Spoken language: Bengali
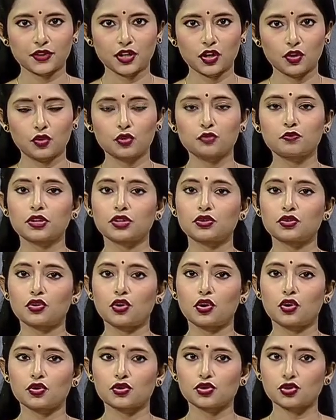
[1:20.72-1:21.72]
উৎপাদন
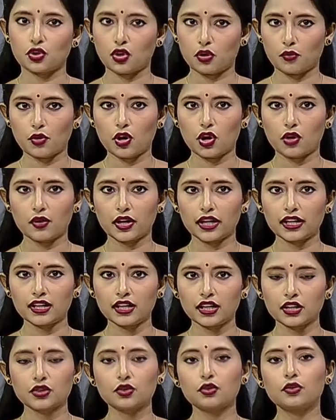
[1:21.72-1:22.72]
খরচ কম হওয়ায়
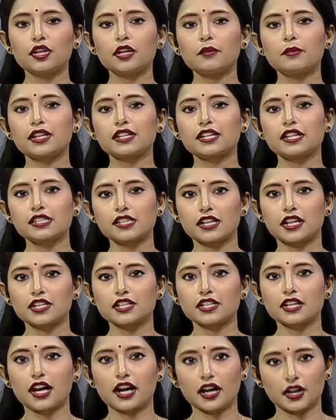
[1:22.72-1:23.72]
ধনে পাতা চাষে
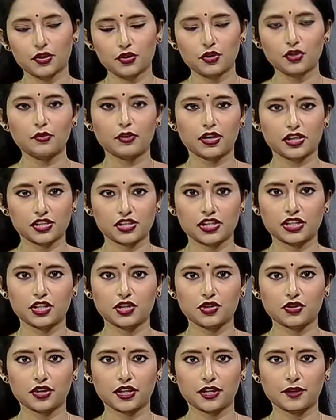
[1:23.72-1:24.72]
আগ্রহ বাড়ছে
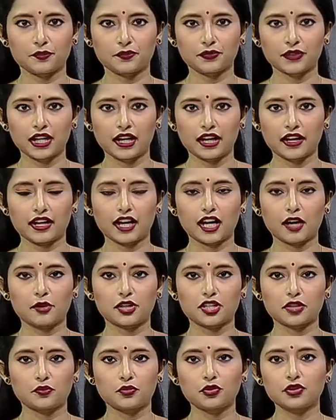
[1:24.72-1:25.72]
কৃষকের
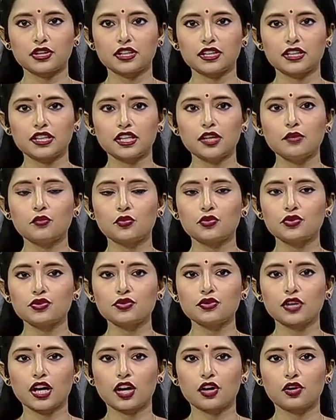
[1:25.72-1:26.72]
রাঙামাটির প্রতিনিধি মনসুর
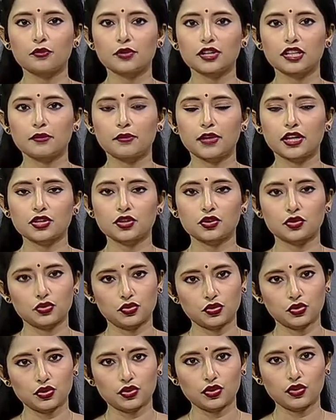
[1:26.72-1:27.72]
আহমেদের পাঠানো
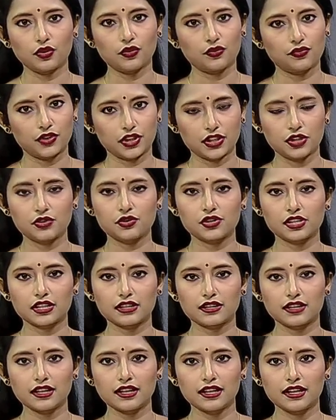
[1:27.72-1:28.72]
তথ্য ও ভিডিও চিত্রে
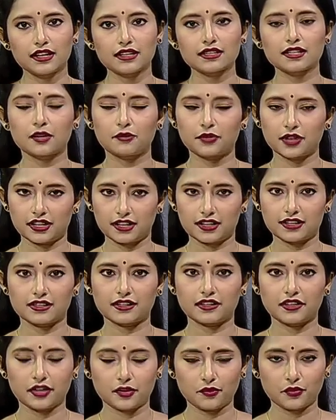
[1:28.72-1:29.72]
সাবরিনা
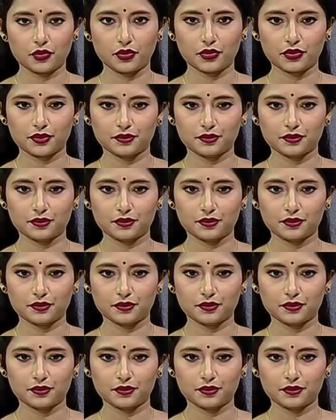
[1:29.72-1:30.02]
হাসানের রিপোর্ট